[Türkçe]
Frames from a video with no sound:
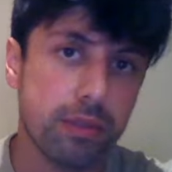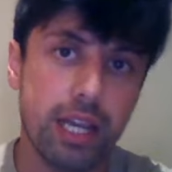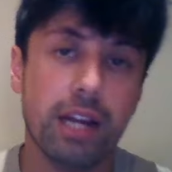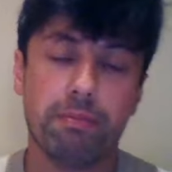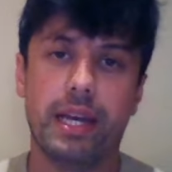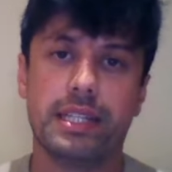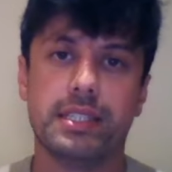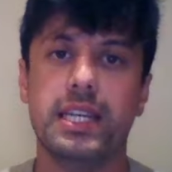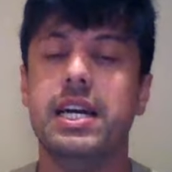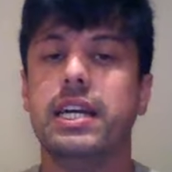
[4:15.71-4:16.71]
terk mi
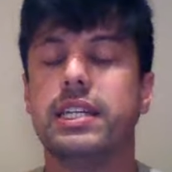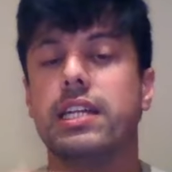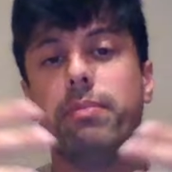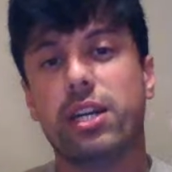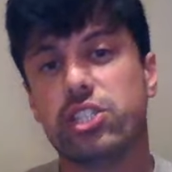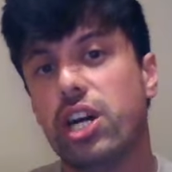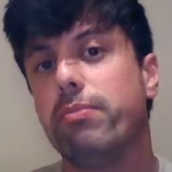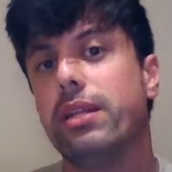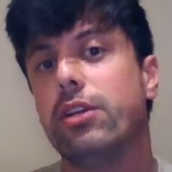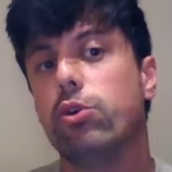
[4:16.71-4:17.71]
etti ya da başka
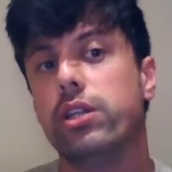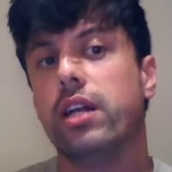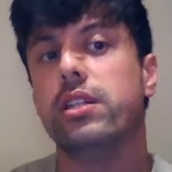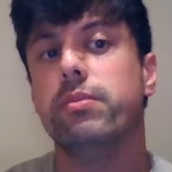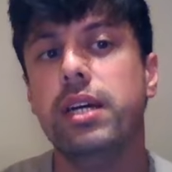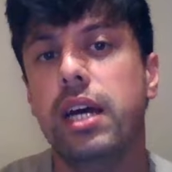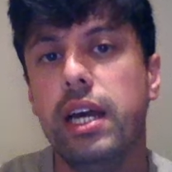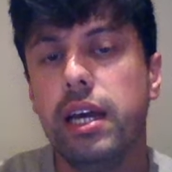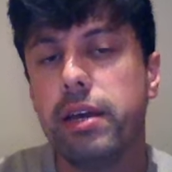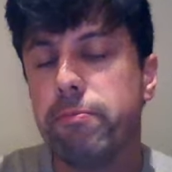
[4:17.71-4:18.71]
hamleler oynandı mı
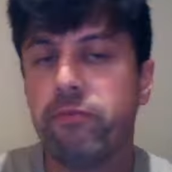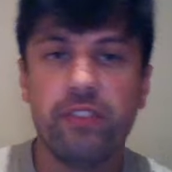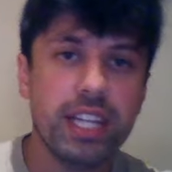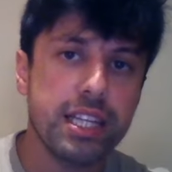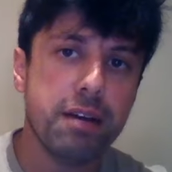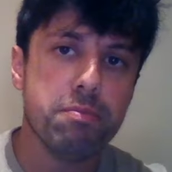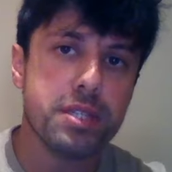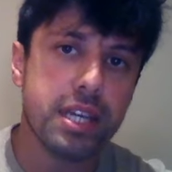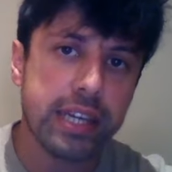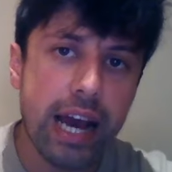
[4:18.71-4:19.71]
e, Fide'den
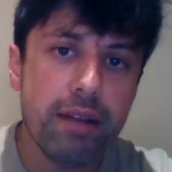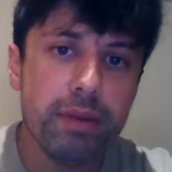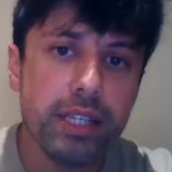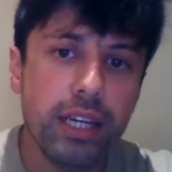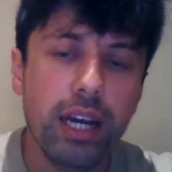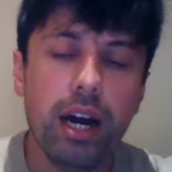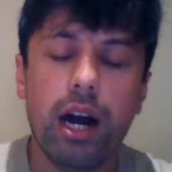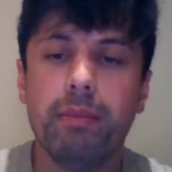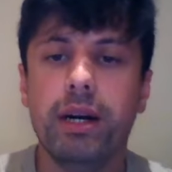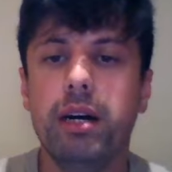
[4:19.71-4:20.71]
bize gelmedi
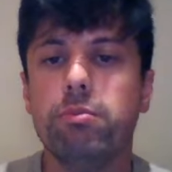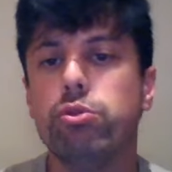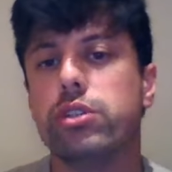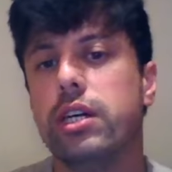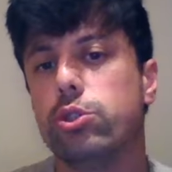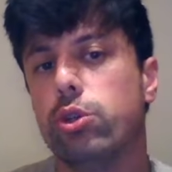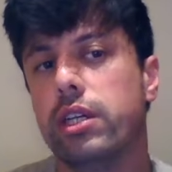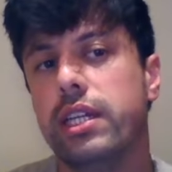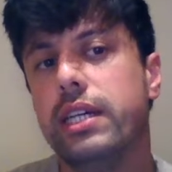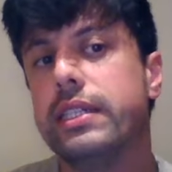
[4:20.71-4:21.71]
ama buradan
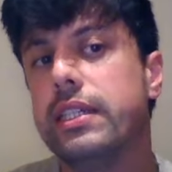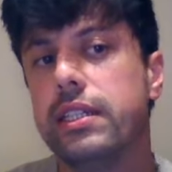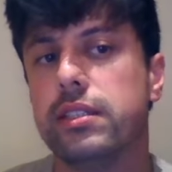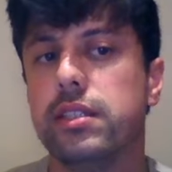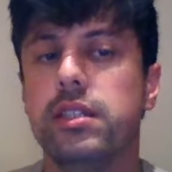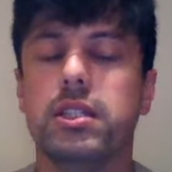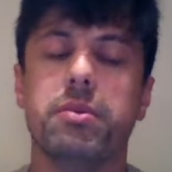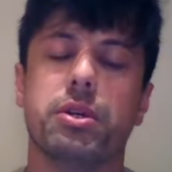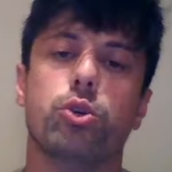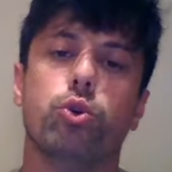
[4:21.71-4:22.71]
sonra da Yağız'ın
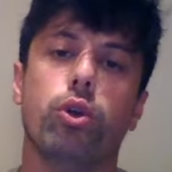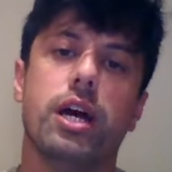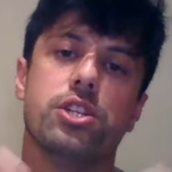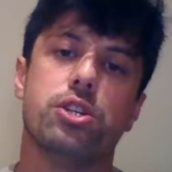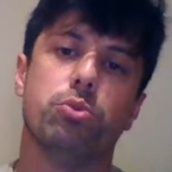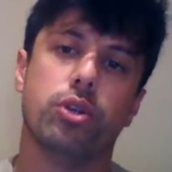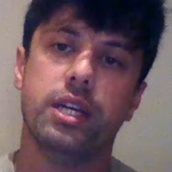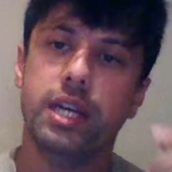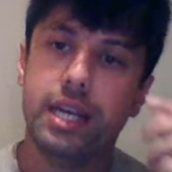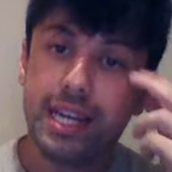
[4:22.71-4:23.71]
tabii ki kolayca
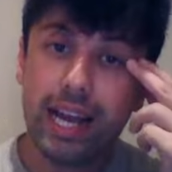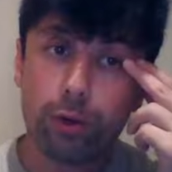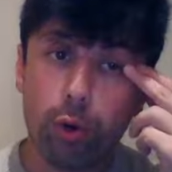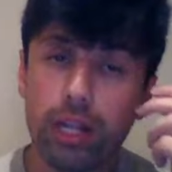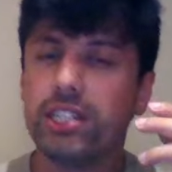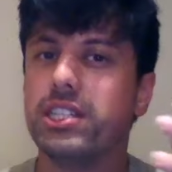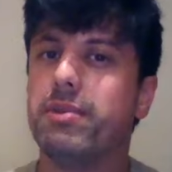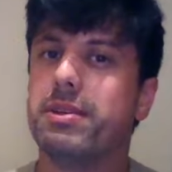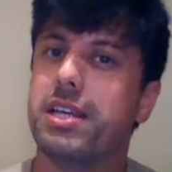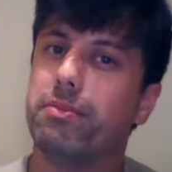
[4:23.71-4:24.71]
burayı yani kolayca
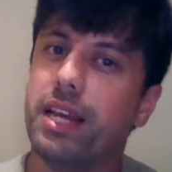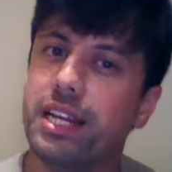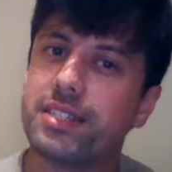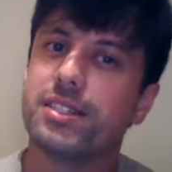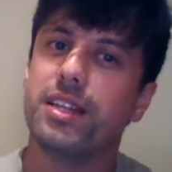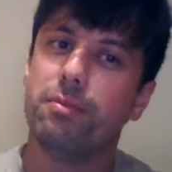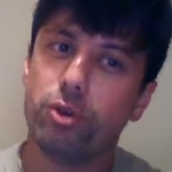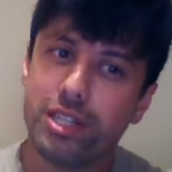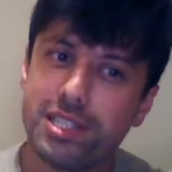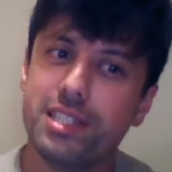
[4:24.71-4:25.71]
demesem de en azından
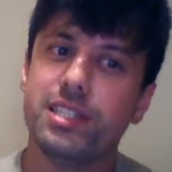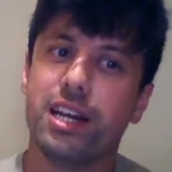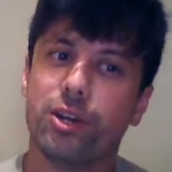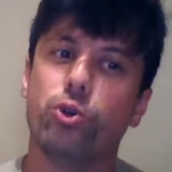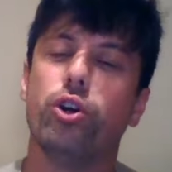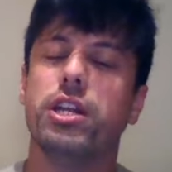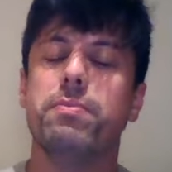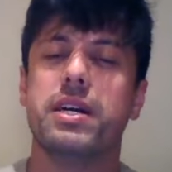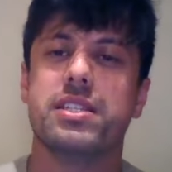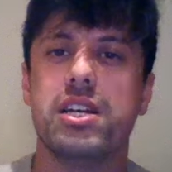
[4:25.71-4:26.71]
böyle sindirerek
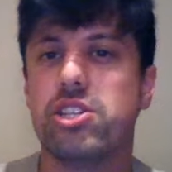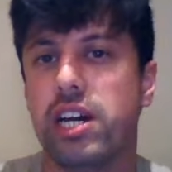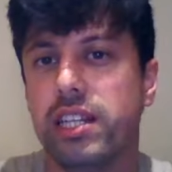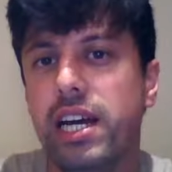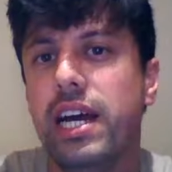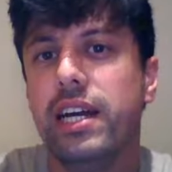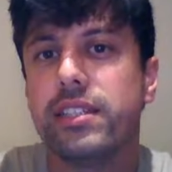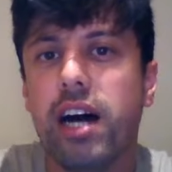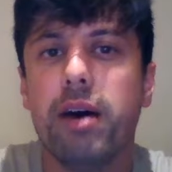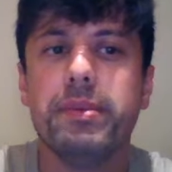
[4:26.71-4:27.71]
oynayıp kazanacağını
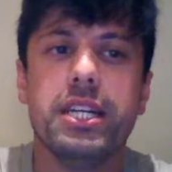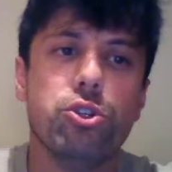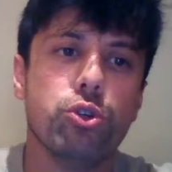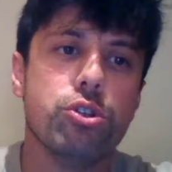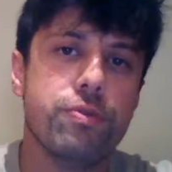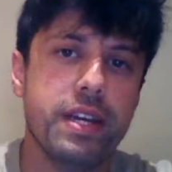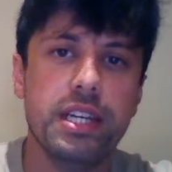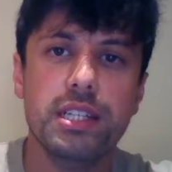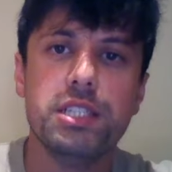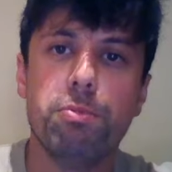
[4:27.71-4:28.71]
tahmin ediyoruz ve
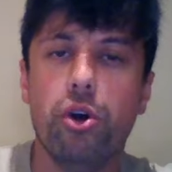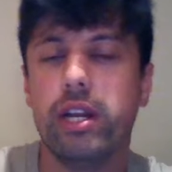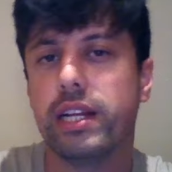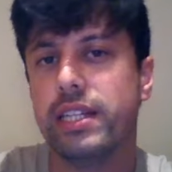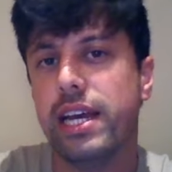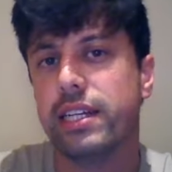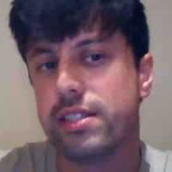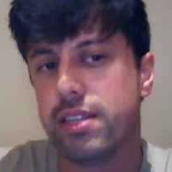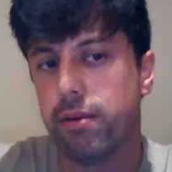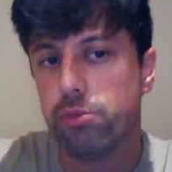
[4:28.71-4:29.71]
Yağız böylelikle
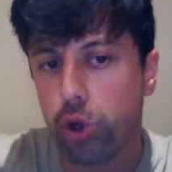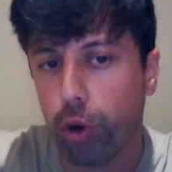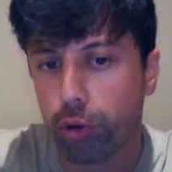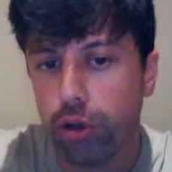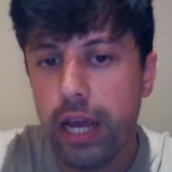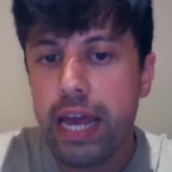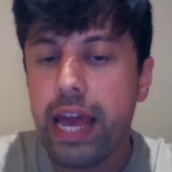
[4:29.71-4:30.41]
kazanmış oldu.